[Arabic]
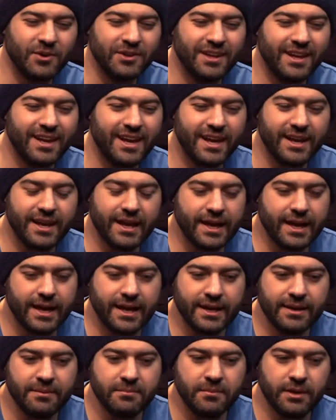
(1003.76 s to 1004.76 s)
والله
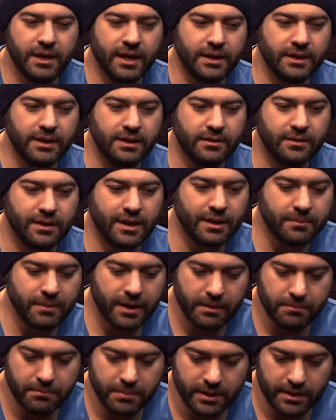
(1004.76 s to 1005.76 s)
انا انا يعني انا
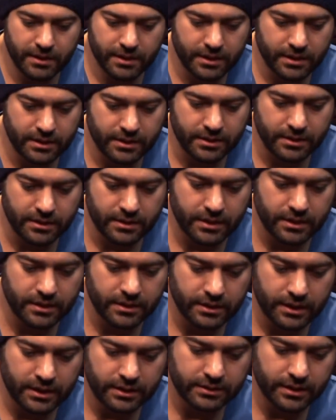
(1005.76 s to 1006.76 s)
بحب الـ
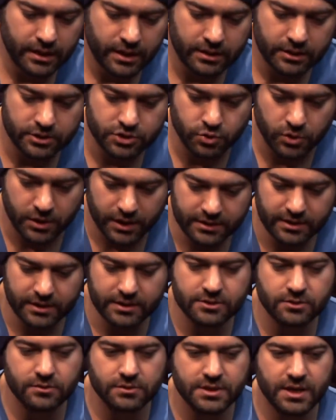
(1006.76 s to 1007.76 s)
الـ الـ الشغلات
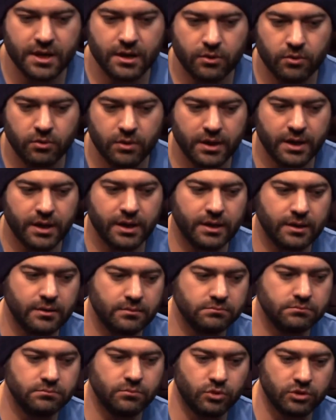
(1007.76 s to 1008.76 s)
اللي انت قلتيها
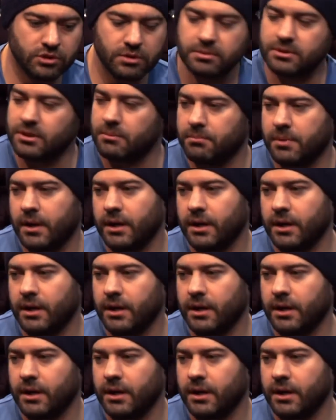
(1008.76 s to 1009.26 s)
كلها مرتبطه